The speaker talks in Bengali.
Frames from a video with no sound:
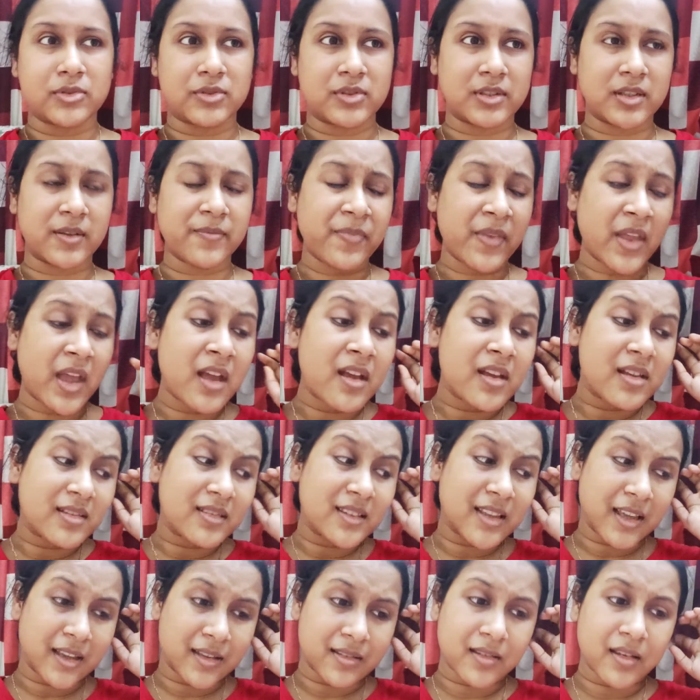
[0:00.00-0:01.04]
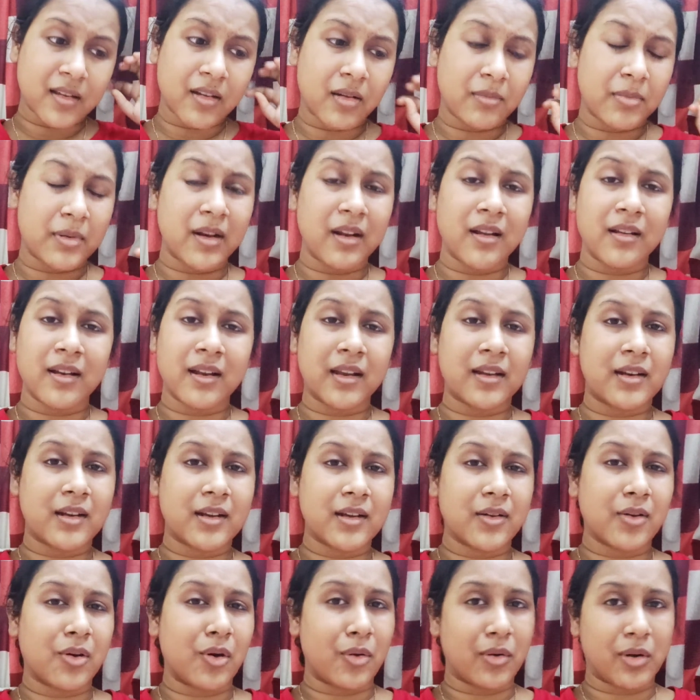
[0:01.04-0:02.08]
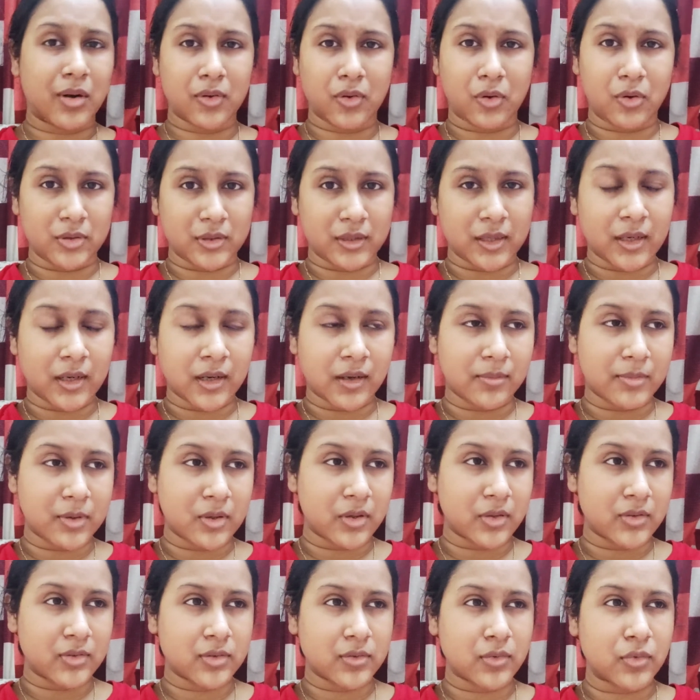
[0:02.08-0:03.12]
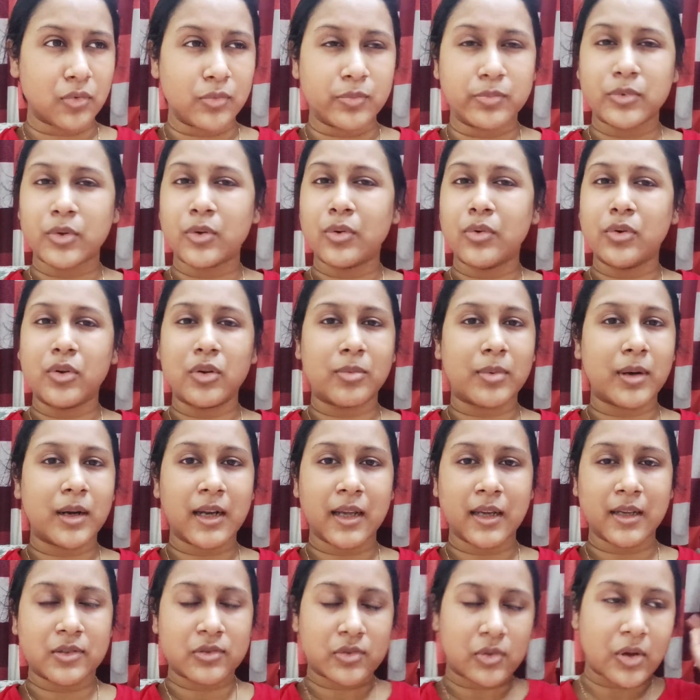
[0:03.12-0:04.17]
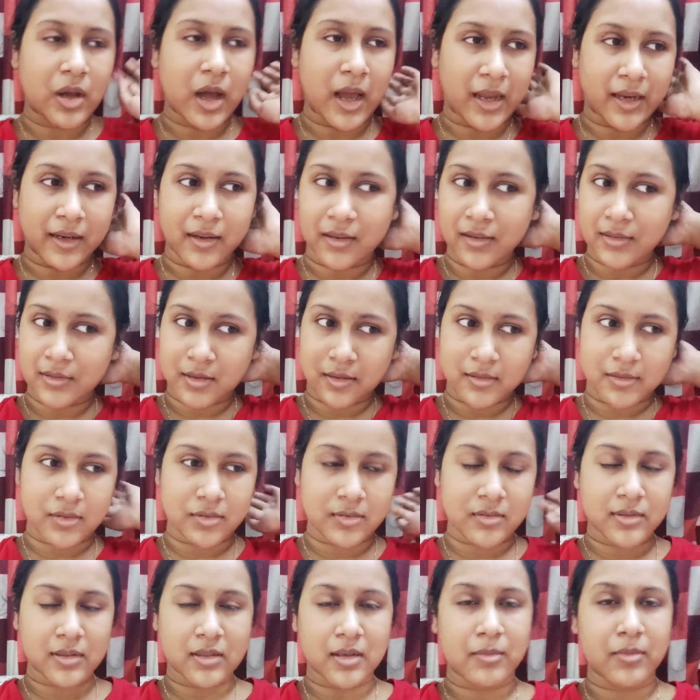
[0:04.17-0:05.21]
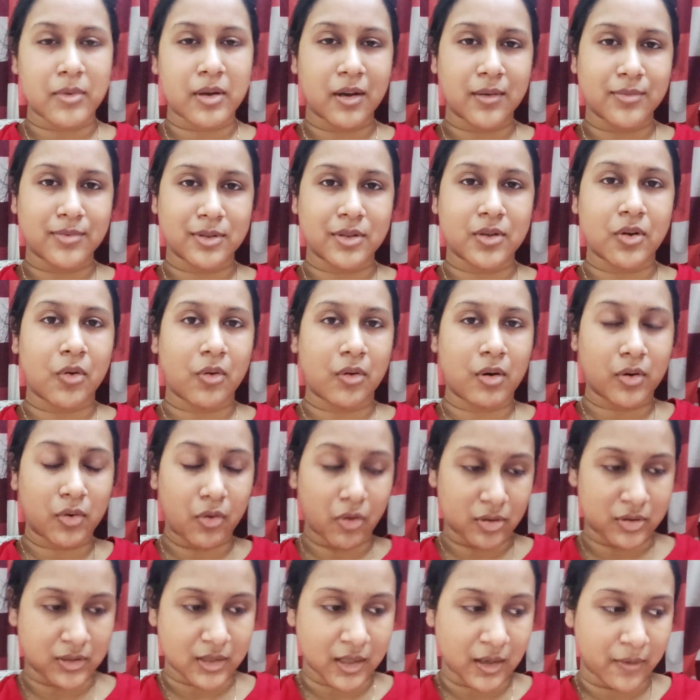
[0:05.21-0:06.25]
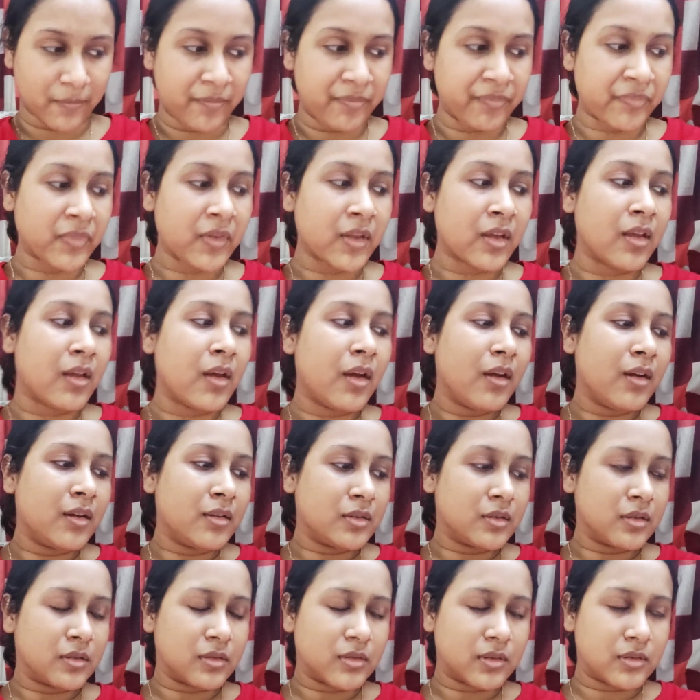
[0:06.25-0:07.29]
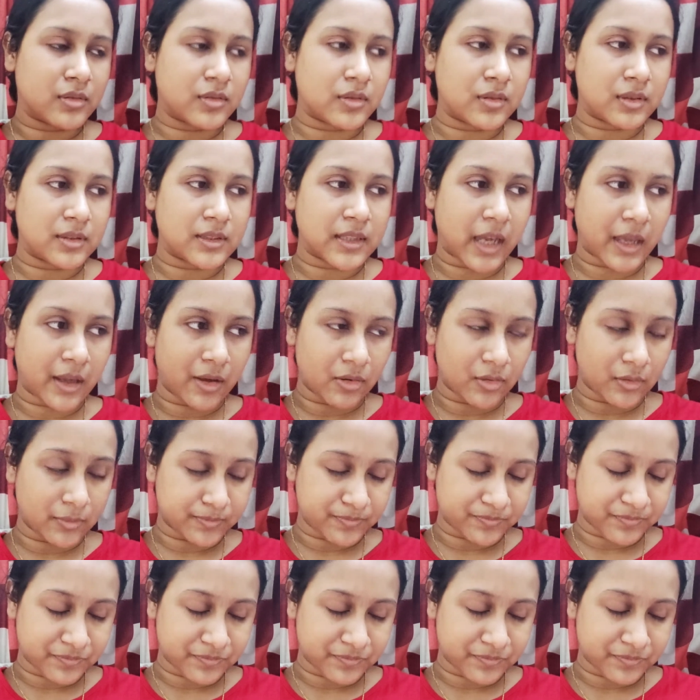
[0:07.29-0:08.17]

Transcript: হচ্ছে দেখতে হবে নাহলে এটা হওয়ার কথা না বিকজ খুব তো উল্টোপাল্টা কিছু খাই না যার জন্য স্টামাক আপসেট হওয়ার কথা তো যাই হোক